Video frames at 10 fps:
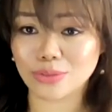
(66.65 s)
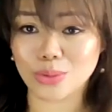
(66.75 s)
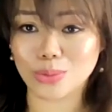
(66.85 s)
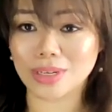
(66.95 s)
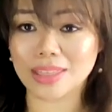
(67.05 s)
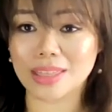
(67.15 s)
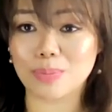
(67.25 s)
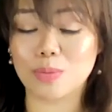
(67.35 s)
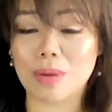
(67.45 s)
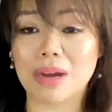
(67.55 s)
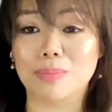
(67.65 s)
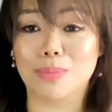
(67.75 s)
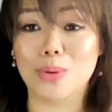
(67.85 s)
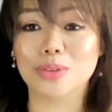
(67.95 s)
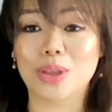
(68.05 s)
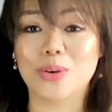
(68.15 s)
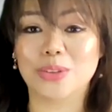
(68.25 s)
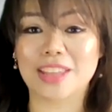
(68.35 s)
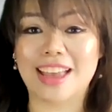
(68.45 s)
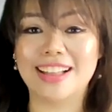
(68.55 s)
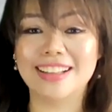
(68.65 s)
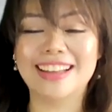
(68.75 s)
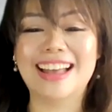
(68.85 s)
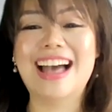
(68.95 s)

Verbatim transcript: no need na po ba mag-book ng hotel?